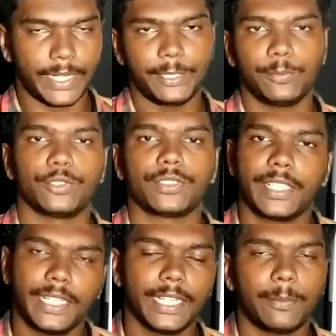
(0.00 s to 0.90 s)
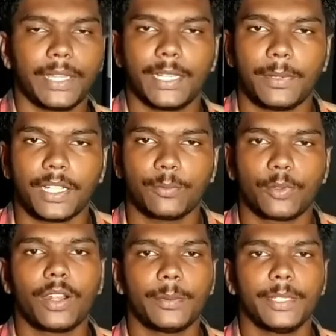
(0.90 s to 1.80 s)
டு பைனிக் போர்ட்ஸ் இன்றைக்கி நம்ம என்ன பார்க்க
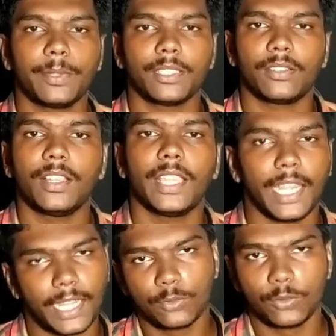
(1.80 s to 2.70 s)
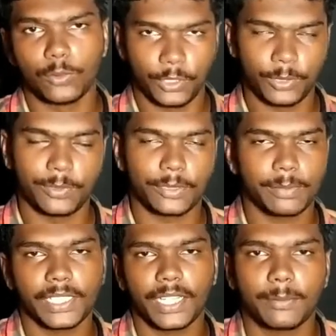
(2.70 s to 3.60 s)
போகிறோம் அப்படின்னு பார்த்தோன்னா எல்லாரும் ஒட்டு
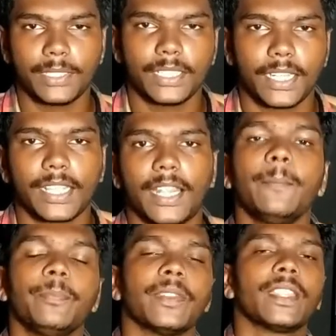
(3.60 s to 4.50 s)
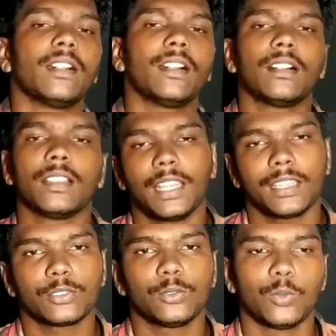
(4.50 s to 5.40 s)
போட்டிருப்பீங்க அப்படின்னு நினைக்கிறேன்
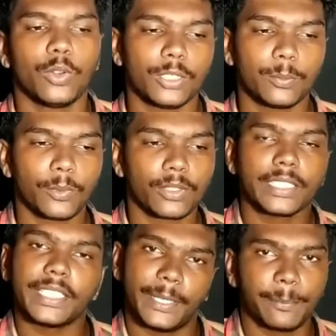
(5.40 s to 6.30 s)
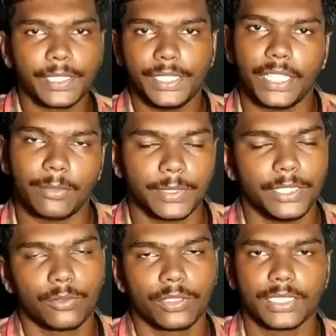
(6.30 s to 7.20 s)
எல்லாருக்கும் ஓட்டு போடுறது எப்படி
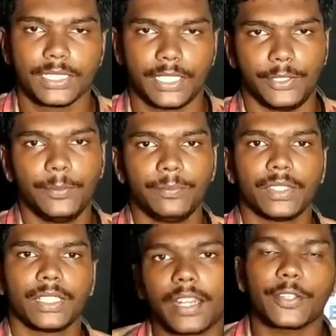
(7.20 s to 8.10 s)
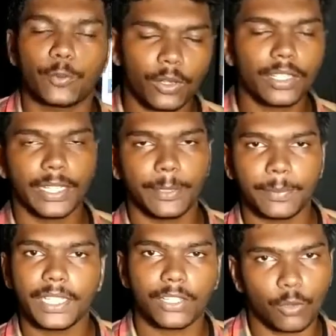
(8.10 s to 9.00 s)
அப்படின்னு உங்களுக்கு தெரியும் ஆனால் ஓட்டை
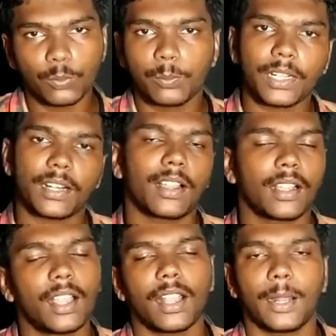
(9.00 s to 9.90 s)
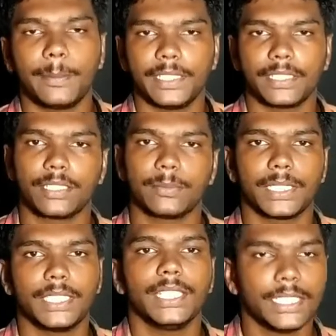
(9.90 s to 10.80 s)
எப்படி கவுண்ட் பண்ணுறாங்க அப்படின்றத
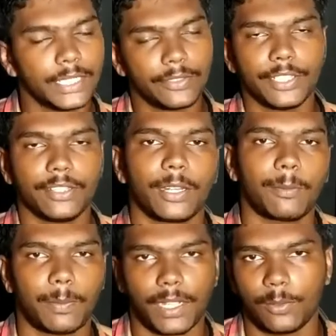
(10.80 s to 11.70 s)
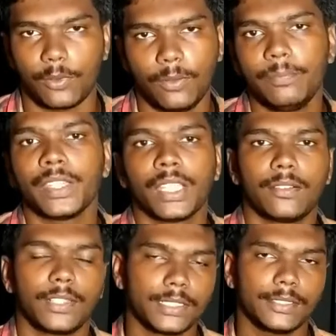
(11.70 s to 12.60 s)
பற்றி இந்த வீடியோவில் நம்ம பார்க்க போகிறோம்
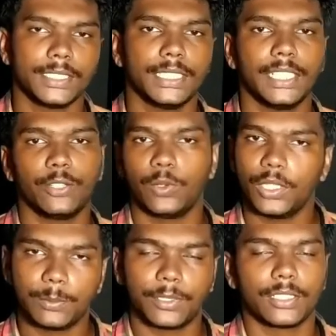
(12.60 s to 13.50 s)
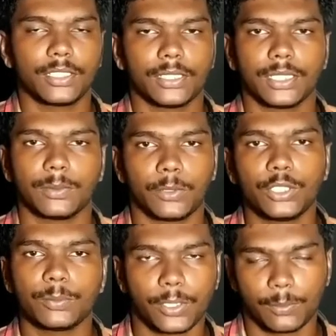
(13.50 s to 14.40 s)
ஃபஸ்ட்டு வந்து நீங்கள் ஓட்டு போடுறதுக்கு
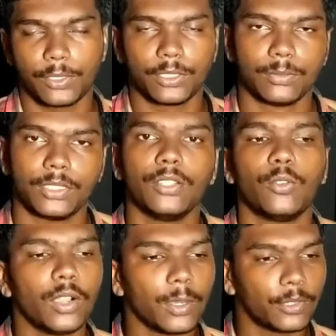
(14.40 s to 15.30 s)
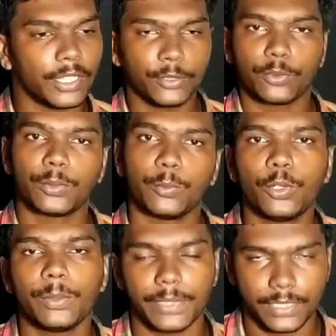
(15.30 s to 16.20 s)
ஓட்டு போட போகும்போது உங்கள் முன்னாடி ஒரு
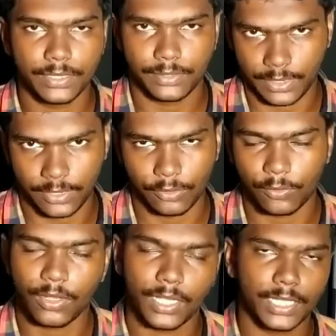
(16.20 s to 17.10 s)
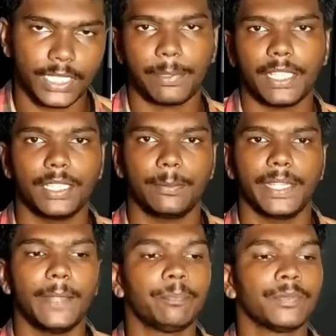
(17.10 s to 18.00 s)
மூணு மிஷின்ஸ் இருந்திருக்கும் அதை நீங்கள்
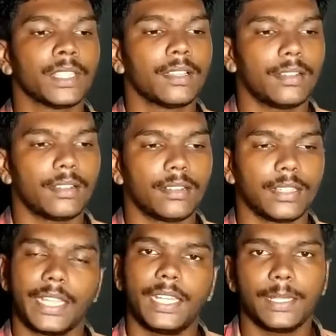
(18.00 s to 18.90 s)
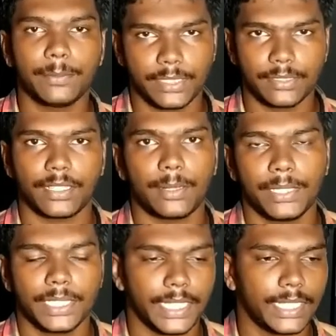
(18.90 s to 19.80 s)
பார்த்துருப்பீங்க என்னென்ன மிஷின்ஸ்
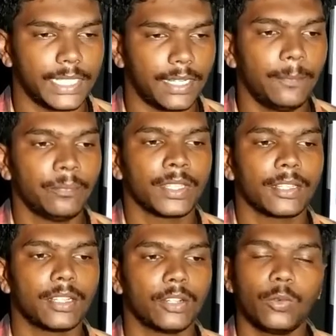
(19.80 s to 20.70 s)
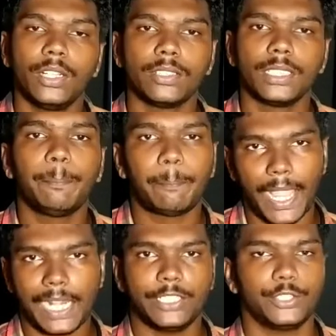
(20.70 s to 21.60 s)
அப்படின்னு கேட்குறீங்களா ஒன்று வந்து
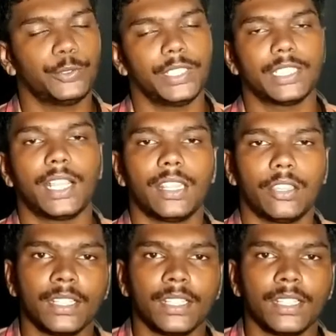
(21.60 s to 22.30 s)
பேலட் யூனிட்